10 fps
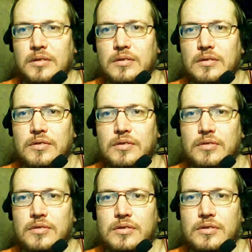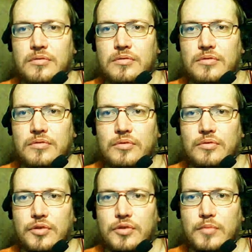Соответственно, здесь тоже
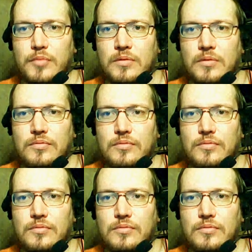очень мало